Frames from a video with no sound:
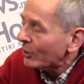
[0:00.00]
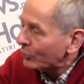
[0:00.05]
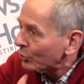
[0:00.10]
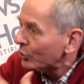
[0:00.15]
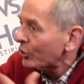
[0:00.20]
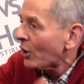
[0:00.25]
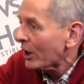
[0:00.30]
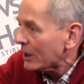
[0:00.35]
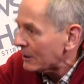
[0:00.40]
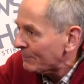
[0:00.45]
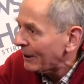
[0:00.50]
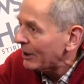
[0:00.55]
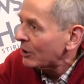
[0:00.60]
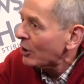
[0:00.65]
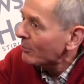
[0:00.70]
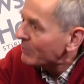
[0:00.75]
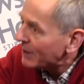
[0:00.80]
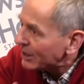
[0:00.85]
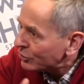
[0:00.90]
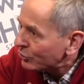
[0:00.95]
Tout en
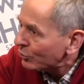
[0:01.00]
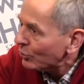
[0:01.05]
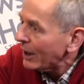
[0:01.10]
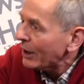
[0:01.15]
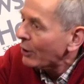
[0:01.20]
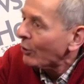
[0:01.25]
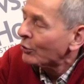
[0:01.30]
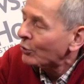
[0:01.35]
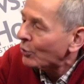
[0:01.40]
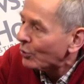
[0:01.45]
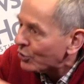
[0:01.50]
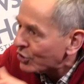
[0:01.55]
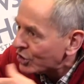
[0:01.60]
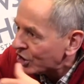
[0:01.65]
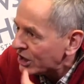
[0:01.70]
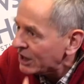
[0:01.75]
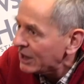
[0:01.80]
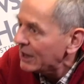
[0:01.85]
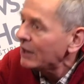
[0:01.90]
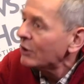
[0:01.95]
respectant, bien sûr, la
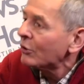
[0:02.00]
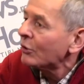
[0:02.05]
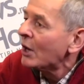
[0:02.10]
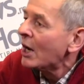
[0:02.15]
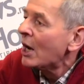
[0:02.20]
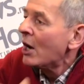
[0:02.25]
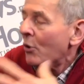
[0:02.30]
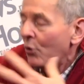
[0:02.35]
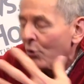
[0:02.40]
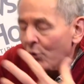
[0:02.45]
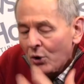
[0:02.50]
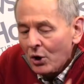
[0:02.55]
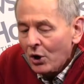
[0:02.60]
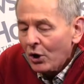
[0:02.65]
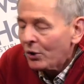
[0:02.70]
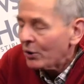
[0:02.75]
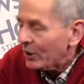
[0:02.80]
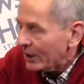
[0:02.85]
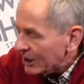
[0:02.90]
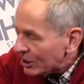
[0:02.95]
chronologie, euh, euh,
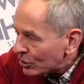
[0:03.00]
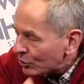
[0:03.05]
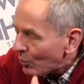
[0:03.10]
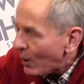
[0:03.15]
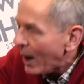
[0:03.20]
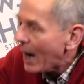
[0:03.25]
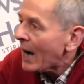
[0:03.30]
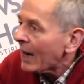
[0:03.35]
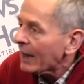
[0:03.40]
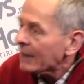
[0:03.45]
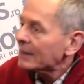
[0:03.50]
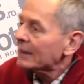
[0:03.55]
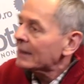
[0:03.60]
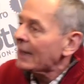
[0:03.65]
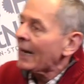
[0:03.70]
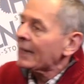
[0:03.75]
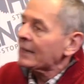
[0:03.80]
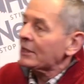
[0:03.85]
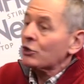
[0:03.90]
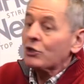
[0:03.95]
l'histoire,
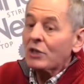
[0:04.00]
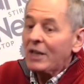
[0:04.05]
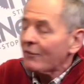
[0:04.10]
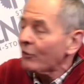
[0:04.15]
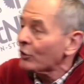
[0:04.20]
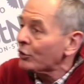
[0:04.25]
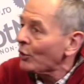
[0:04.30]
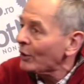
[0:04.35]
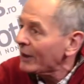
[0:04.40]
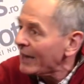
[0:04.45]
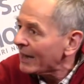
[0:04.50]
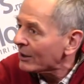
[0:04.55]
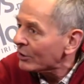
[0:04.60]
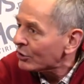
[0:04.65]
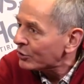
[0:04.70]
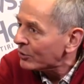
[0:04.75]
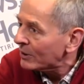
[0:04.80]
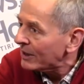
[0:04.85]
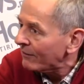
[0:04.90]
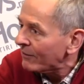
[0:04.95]
etc., Je n'invente rien
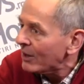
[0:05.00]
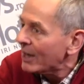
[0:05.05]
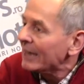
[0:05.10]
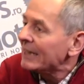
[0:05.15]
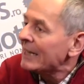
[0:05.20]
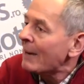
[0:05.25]
dans ce livre.